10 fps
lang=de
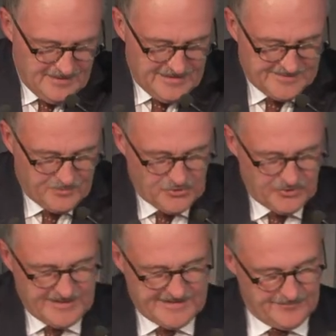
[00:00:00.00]
Das
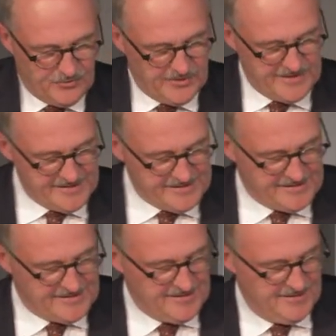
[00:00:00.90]
Motto dieser Woche
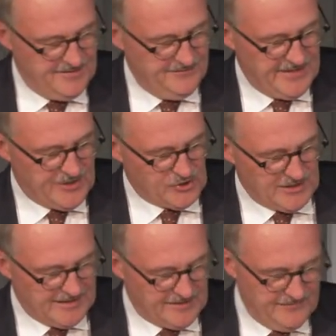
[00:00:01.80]
ist, wie
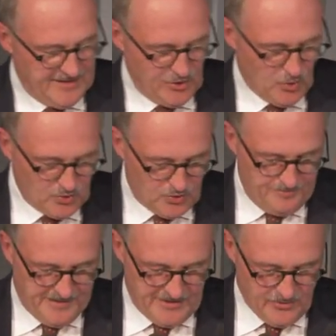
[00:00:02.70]
gestalten wir die
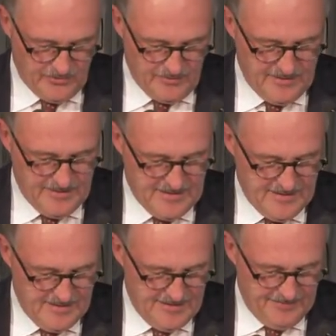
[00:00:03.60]
Hochschulbildung
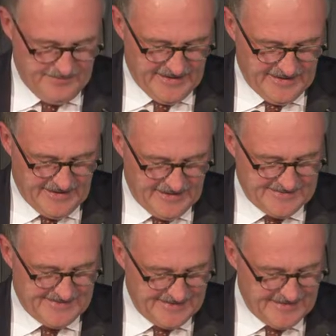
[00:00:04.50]
im
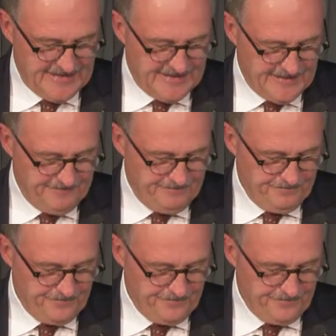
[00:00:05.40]
digitalen Zeitalter?